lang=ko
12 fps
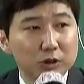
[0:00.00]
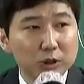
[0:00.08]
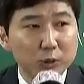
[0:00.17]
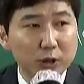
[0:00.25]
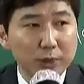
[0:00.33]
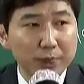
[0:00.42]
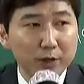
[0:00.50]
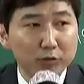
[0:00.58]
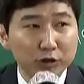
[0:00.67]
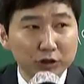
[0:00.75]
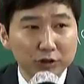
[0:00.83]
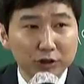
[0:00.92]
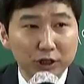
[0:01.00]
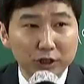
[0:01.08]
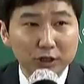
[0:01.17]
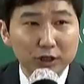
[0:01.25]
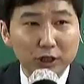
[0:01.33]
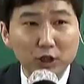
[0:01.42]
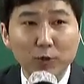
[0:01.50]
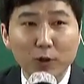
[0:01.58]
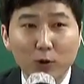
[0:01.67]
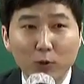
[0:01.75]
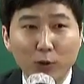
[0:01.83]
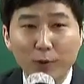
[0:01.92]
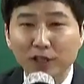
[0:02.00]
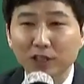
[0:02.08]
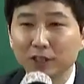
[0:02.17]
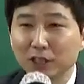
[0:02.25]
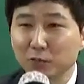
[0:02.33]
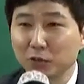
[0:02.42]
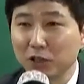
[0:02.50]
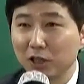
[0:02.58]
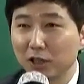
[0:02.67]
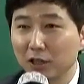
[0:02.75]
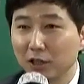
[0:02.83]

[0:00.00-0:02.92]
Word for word: 최소한 우리는 실업의 공포에 빠지지 않지 않습니까?